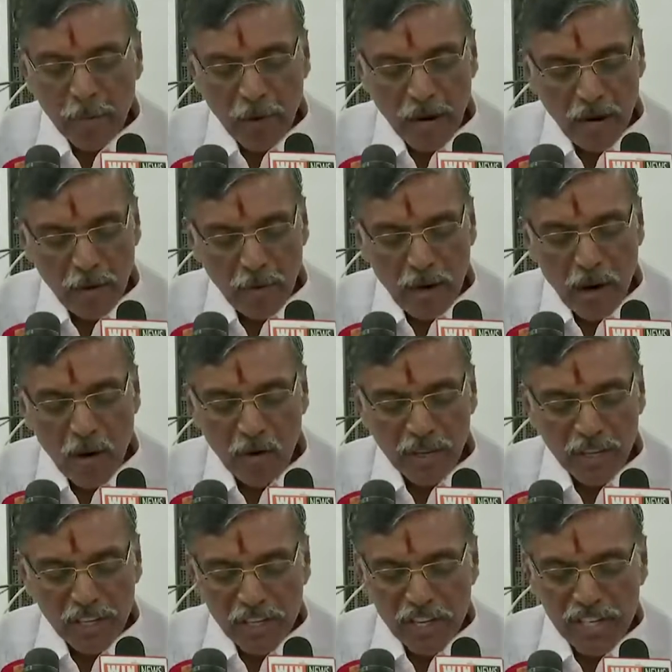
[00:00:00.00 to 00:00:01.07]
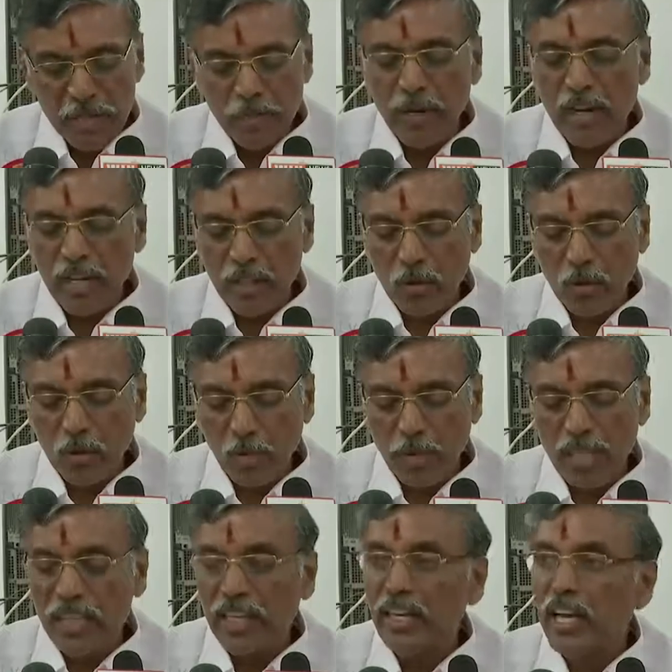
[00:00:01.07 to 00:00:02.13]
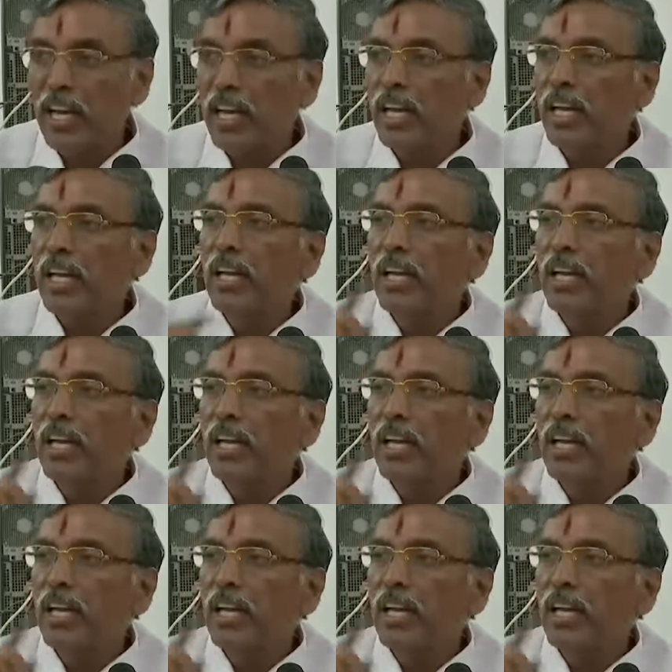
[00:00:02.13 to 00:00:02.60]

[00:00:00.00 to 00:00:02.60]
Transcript: இப்போ அவங்க ரிஜிஸ்ட்ரேஷன் பண்ணுறதுக்கு கூட பார்த்தீங்கன்னாக்க